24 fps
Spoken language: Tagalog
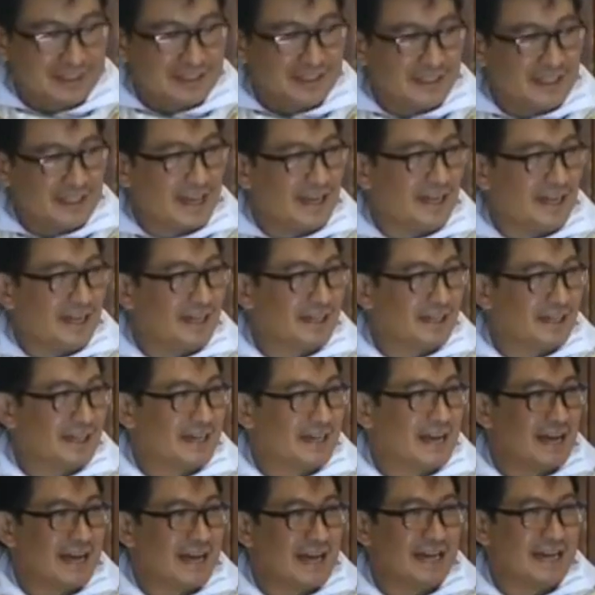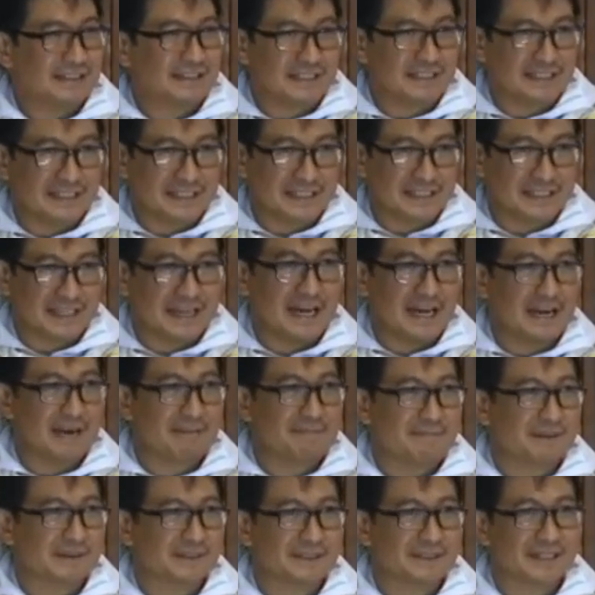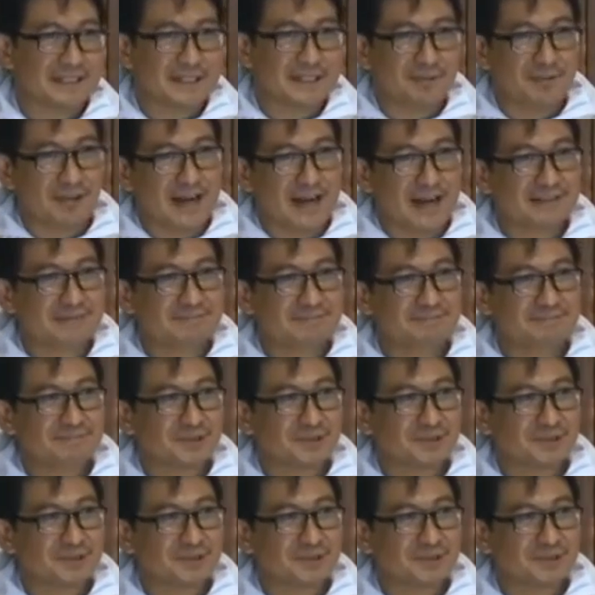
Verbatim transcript: ng ating uh, pagdiriwang,